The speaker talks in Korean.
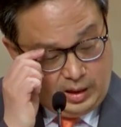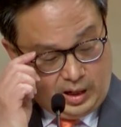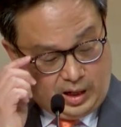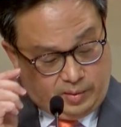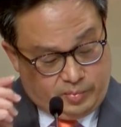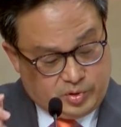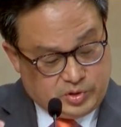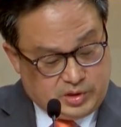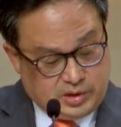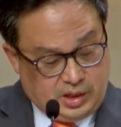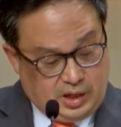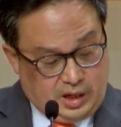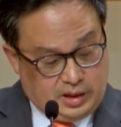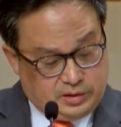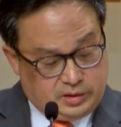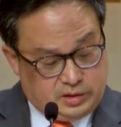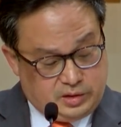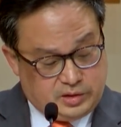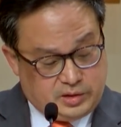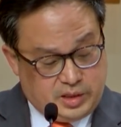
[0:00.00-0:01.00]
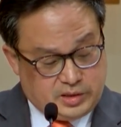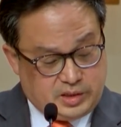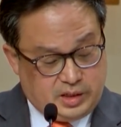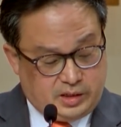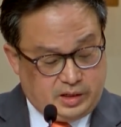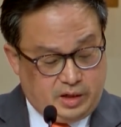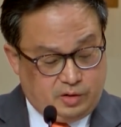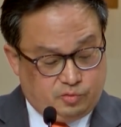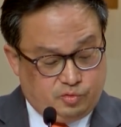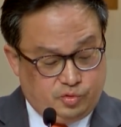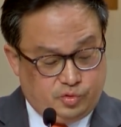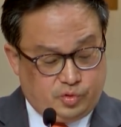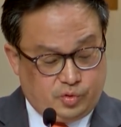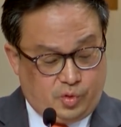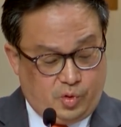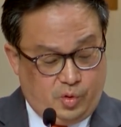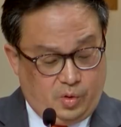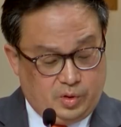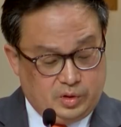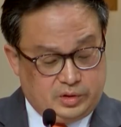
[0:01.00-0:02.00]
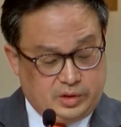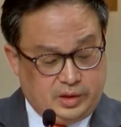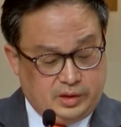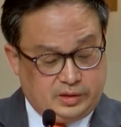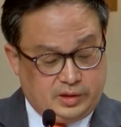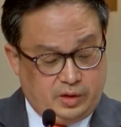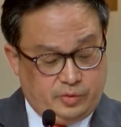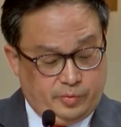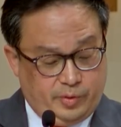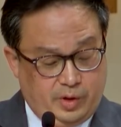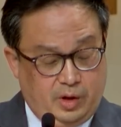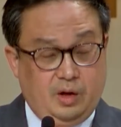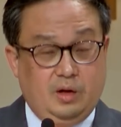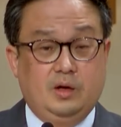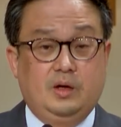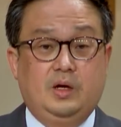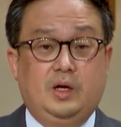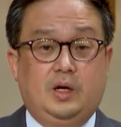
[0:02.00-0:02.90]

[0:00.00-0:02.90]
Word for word: 아버지가 아들을 세상의 구주로 어떻게 했다고요?